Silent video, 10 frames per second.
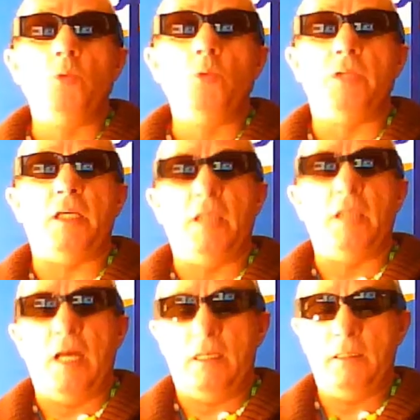
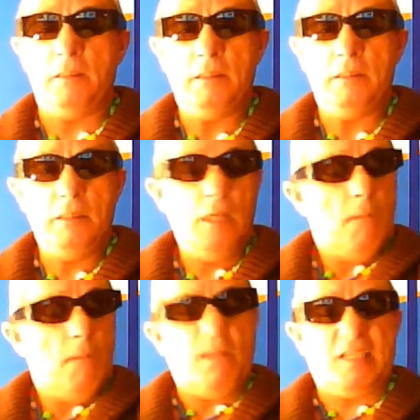día
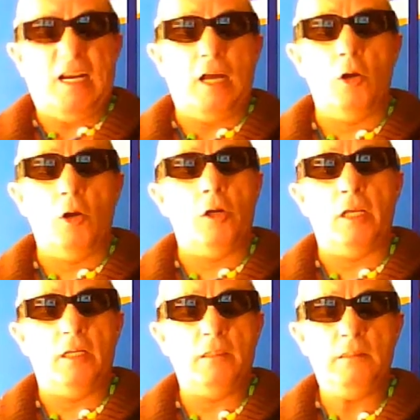pasa la
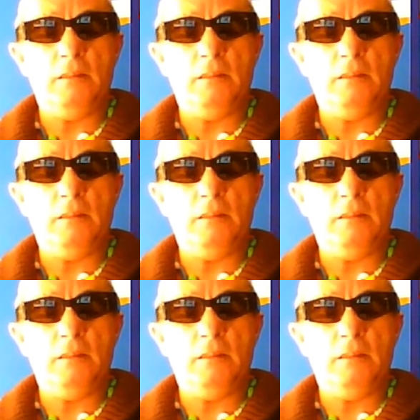gloria.